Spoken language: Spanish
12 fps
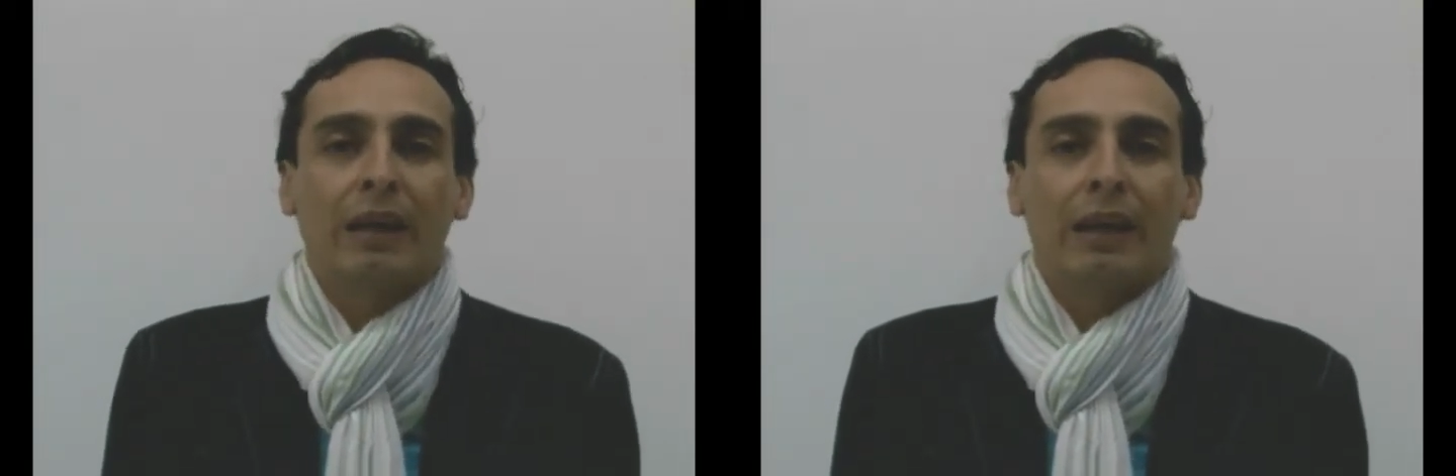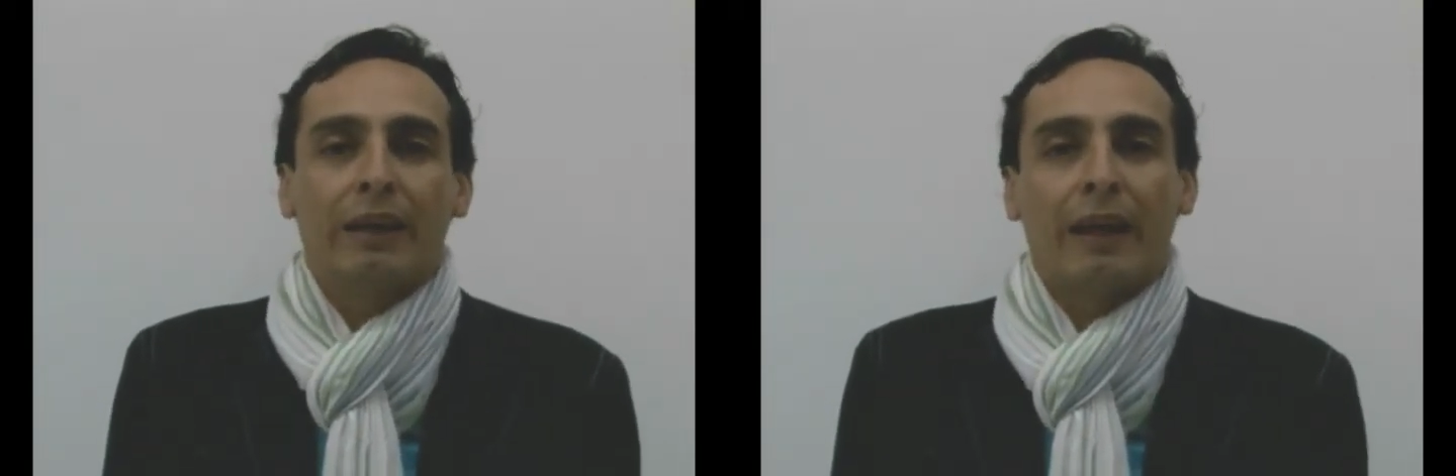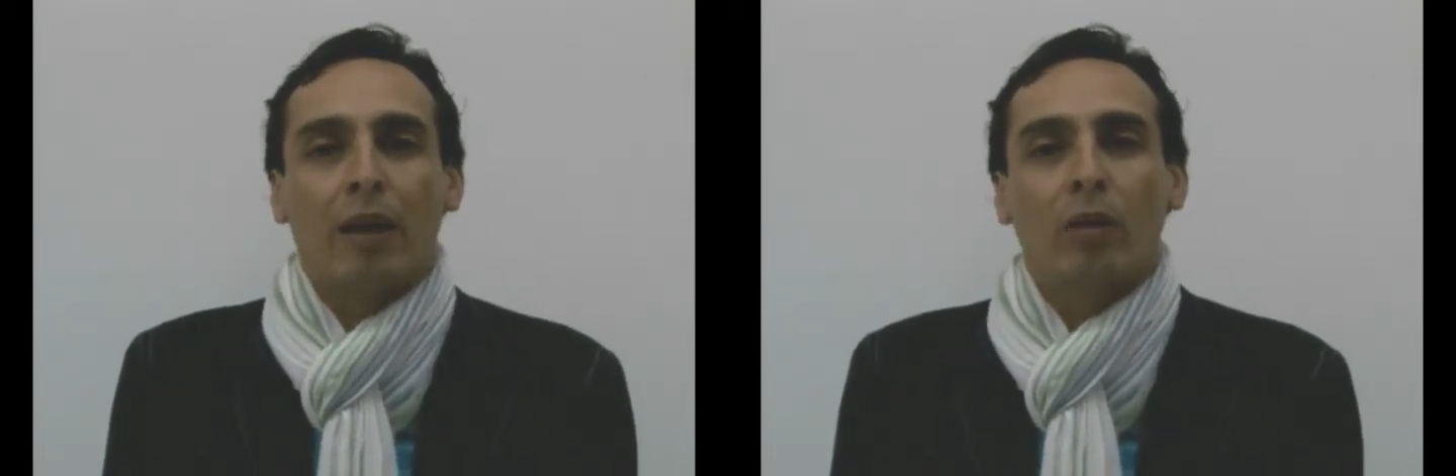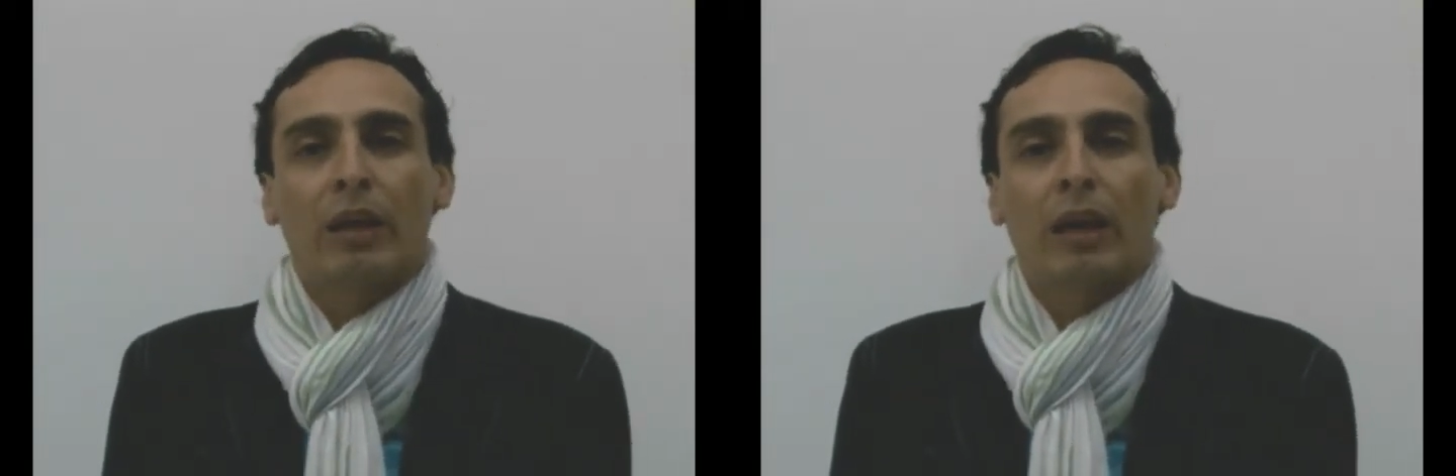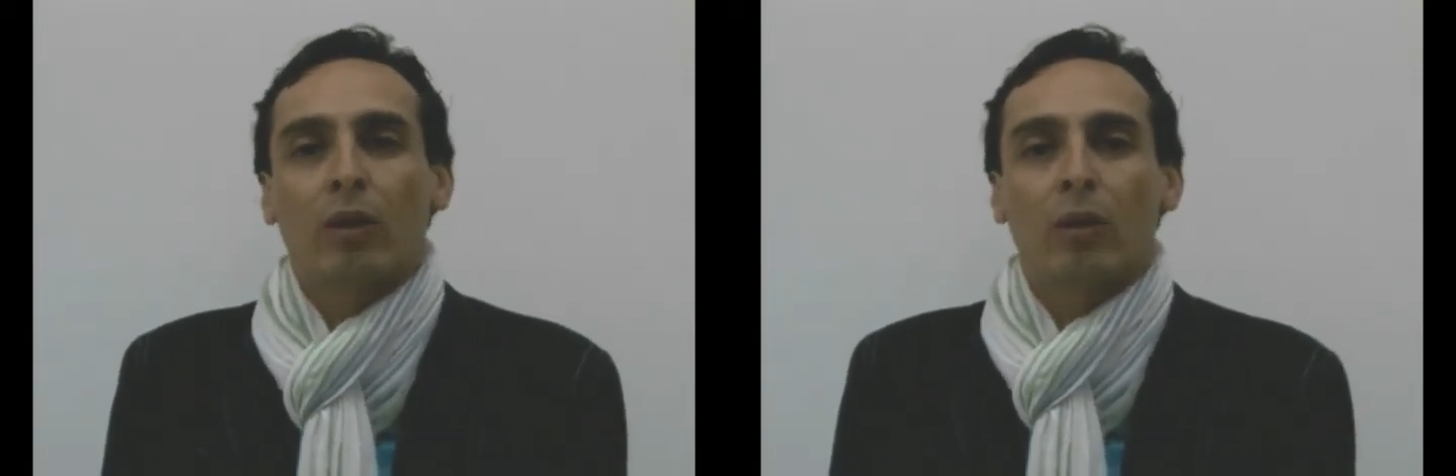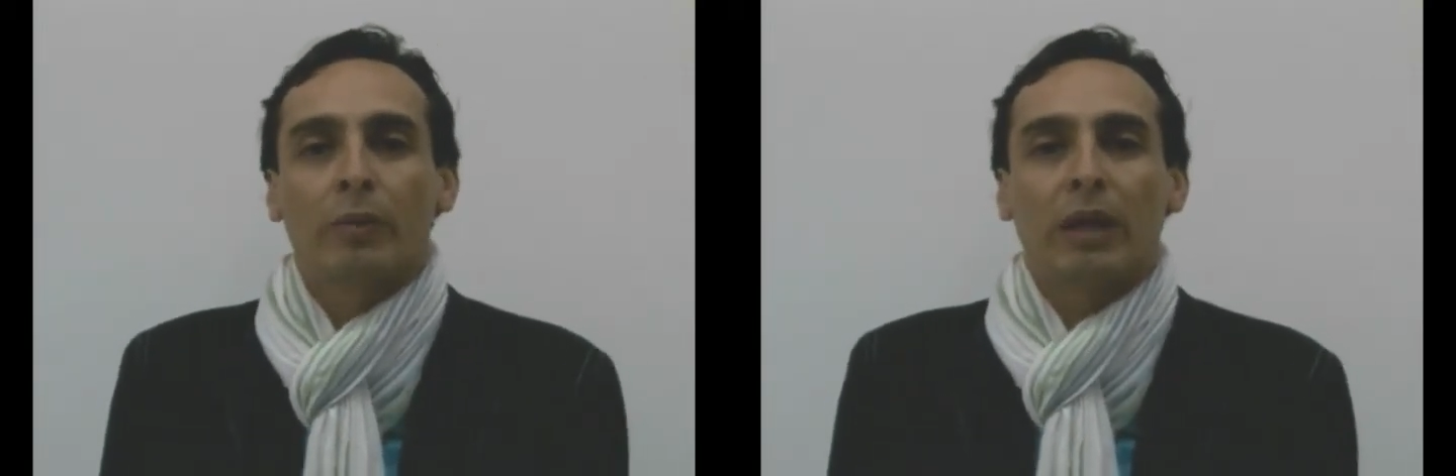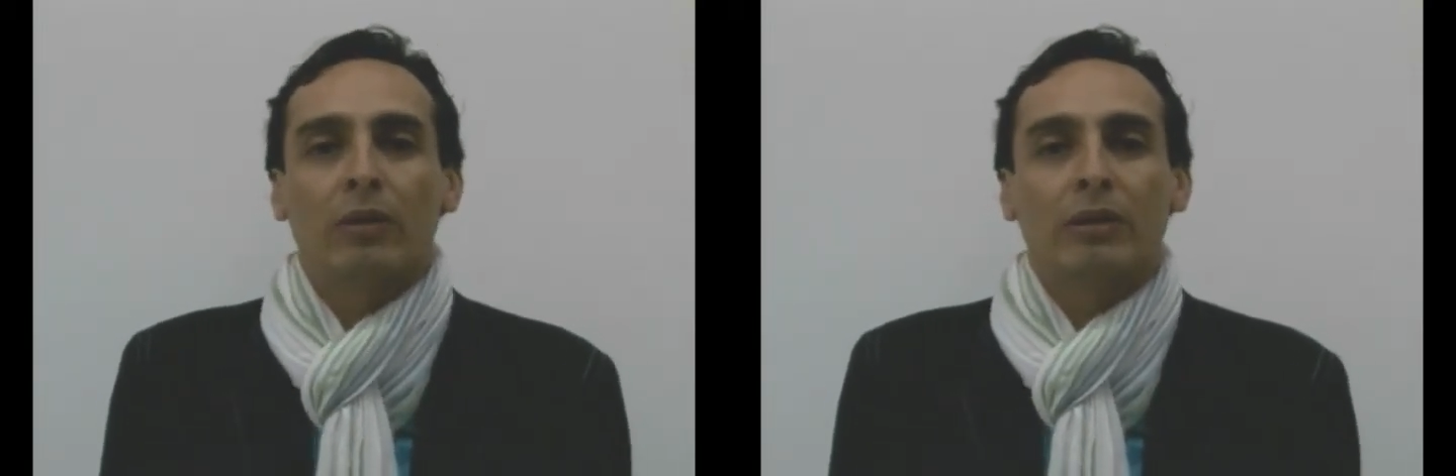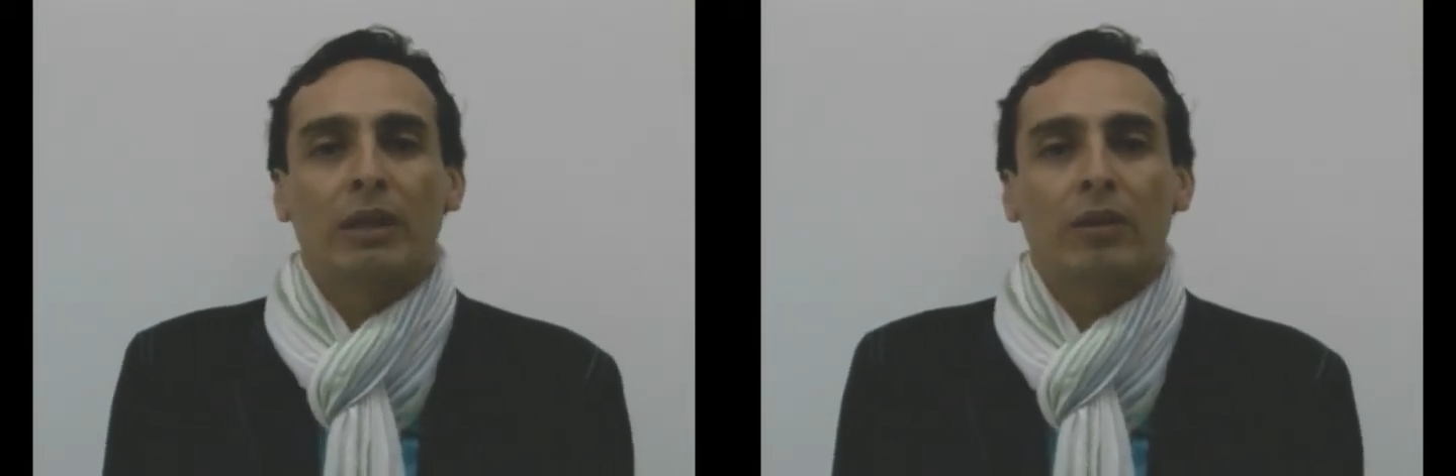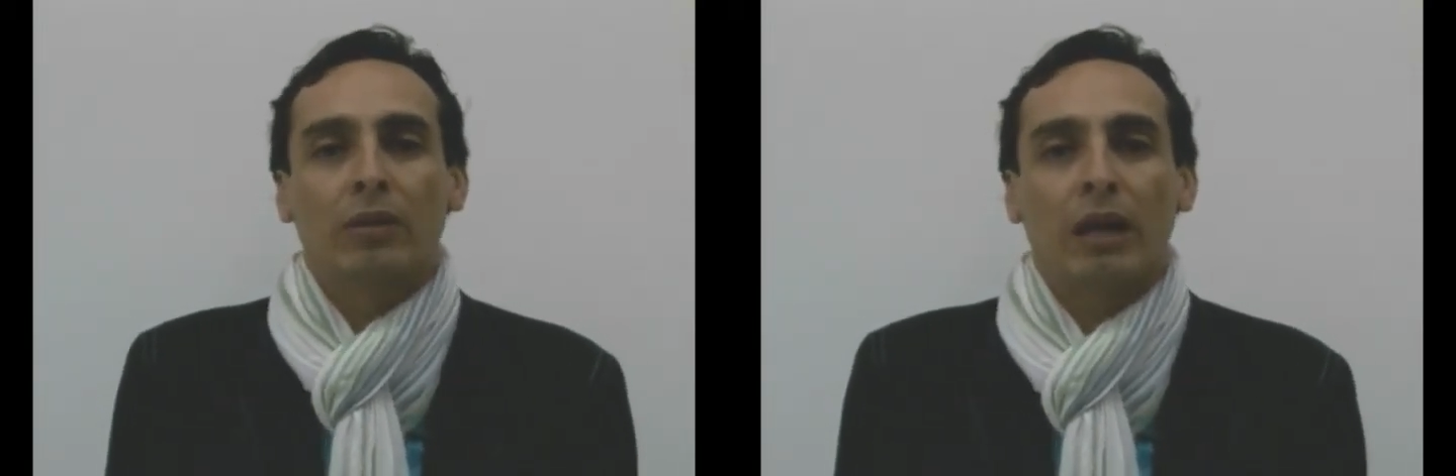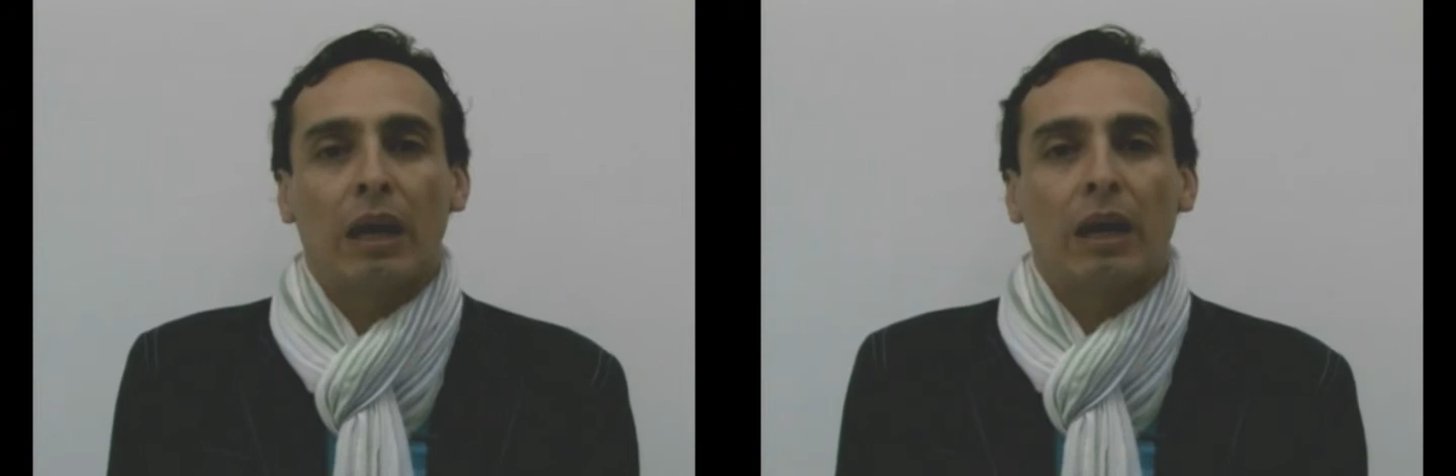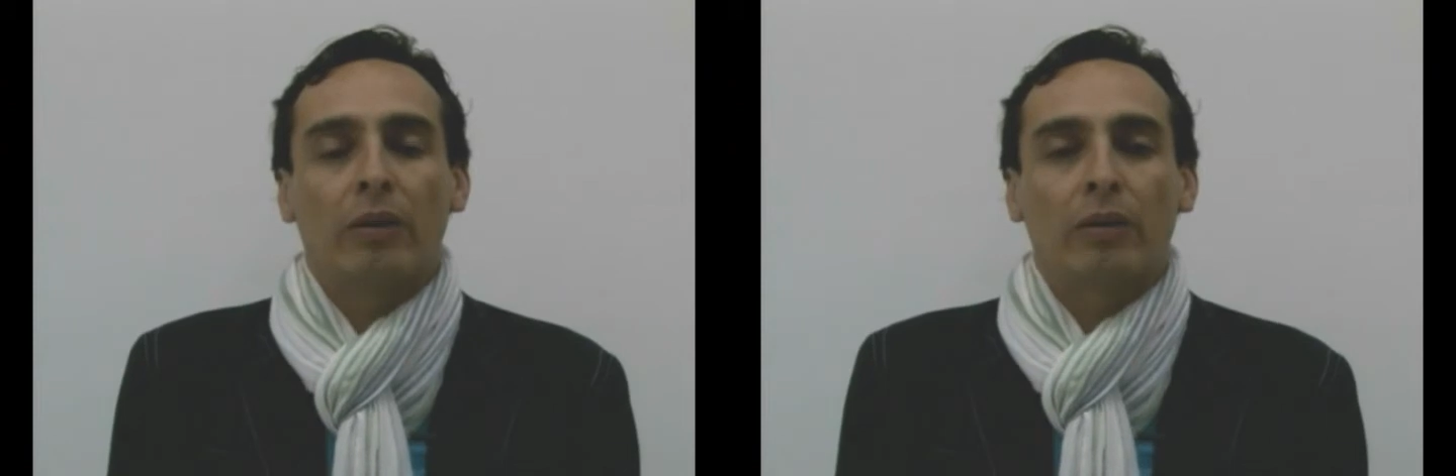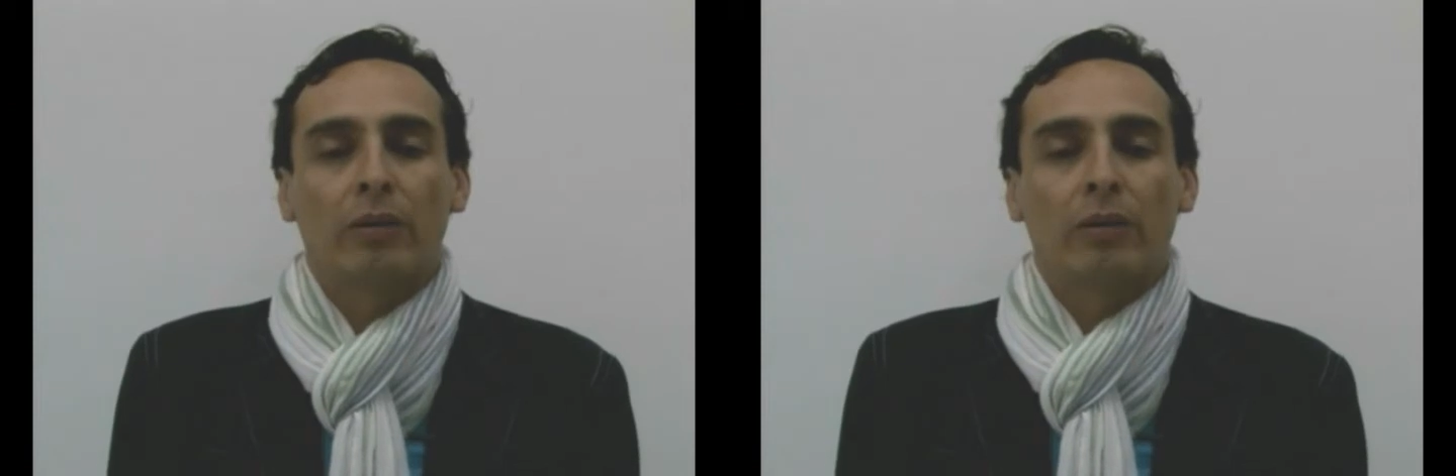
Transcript: que dado que Colombia no tiene una,